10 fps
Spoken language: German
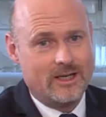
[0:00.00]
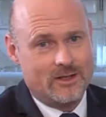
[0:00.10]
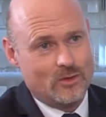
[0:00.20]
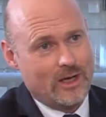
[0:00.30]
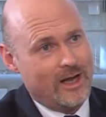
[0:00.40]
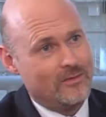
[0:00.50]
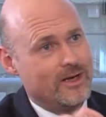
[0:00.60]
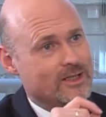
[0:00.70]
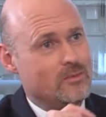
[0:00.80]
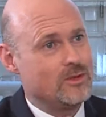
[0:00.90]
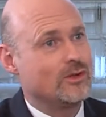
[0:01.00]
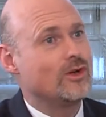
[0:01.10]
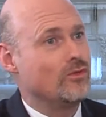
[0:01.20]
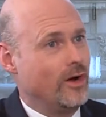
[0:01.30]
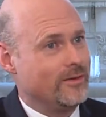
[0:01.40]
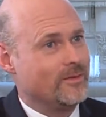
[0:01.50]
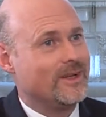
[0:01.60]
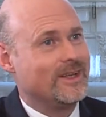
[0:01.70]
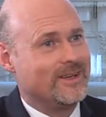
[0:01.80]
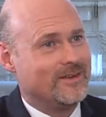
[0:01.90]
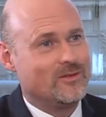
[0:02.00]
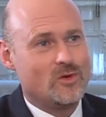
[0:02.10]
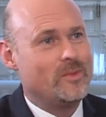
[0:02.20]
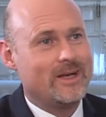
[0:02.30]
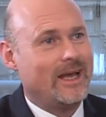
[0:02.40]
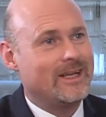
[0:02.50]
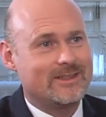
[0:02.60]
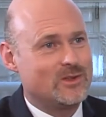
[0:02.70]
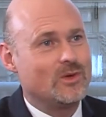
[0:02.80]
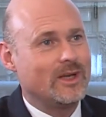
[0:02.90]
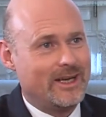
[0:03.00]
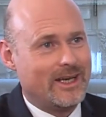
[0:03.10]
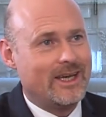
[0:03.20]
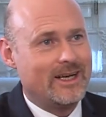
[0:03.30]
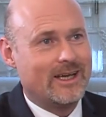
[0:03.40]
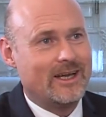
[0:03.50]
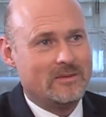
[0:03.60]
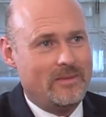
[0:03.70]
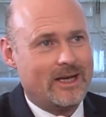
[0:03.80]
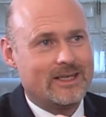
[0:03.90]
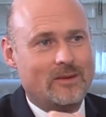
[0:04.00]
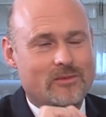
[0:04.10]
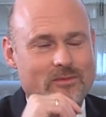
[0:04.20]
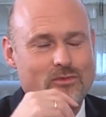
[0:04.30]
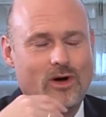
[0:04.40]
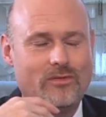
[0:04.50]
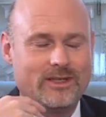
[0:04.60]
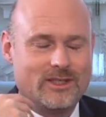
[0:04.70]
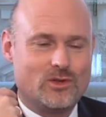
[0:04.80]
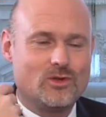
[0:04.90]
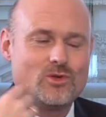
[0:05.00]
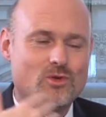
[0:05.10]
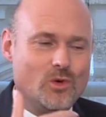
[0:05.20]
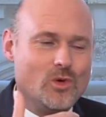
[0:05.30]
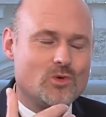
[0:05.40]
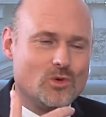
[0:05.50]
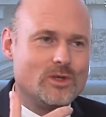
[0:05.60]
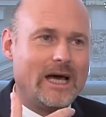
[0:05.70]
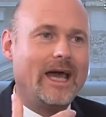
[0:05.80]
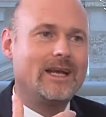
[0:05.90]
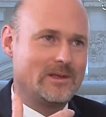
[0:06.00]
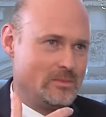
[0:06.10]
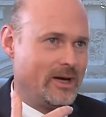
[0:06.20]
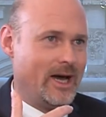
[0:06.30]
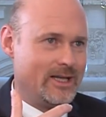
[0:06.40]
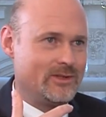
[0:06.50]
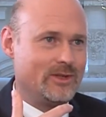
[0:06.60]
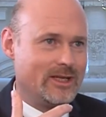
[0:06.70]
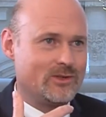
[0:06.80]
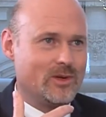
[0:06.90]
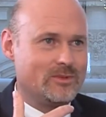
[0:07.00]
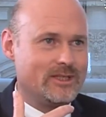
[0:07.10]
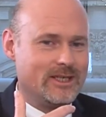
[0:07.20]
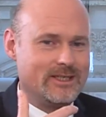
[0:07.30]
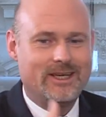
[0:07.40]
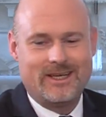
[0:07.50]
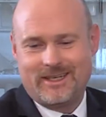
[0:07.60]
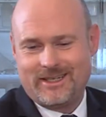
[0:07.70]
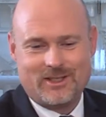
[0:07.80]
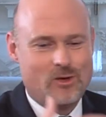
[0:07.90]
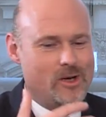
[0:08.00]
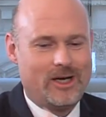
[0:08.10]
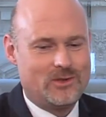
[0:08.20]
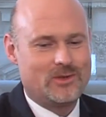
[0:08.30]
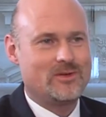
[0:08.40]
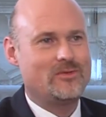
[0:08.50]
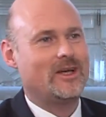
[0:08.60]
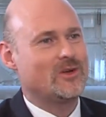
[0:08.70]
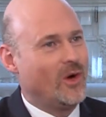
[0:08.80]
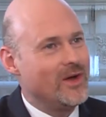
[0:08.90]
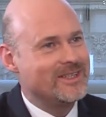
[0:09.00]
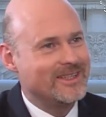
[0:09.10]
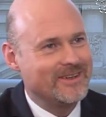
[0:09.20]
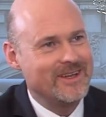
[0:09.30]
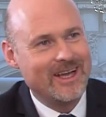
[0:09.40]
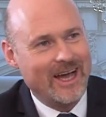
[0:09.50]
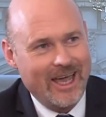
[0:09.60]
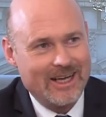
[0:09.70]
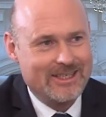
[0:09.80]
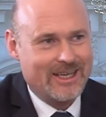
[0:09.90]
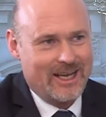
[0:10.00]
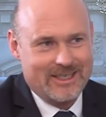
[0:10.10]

sogar anfangs ein bisschen gewonnen wo man eigentlich schön daran erkennen kann, die Märkte haben im Vorfeld ja schon so gut eingepreist und eskomtiert, dass der Überraschungseffekt heute eigentlich gar